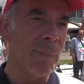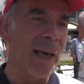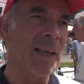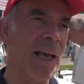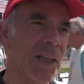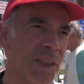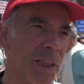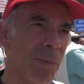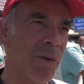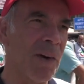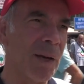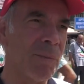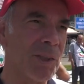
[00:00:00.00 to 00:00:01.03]
Ben gençliğimi
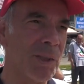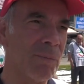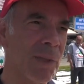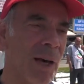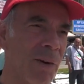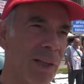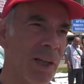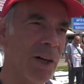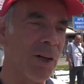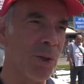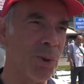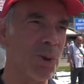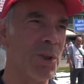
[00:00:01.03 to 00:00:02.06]
vermişim. Devlete
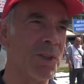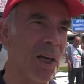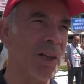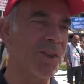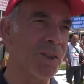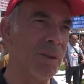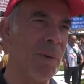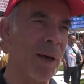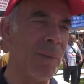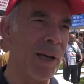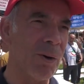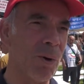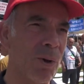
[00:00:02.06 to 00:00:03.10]
43 yıl çalıştım,
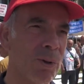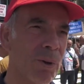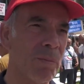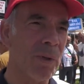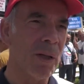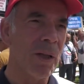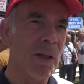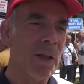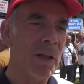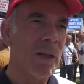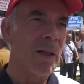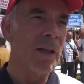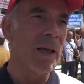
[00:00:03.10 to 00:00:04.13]
emekli oldum.
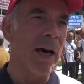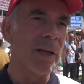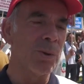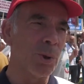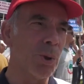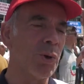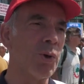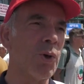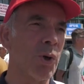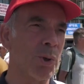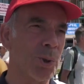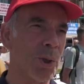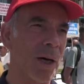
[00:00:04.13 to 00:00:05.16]
E yani
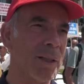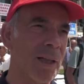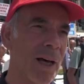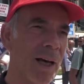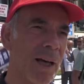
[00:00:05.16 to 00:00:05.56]
sürünüyoruz şu anda.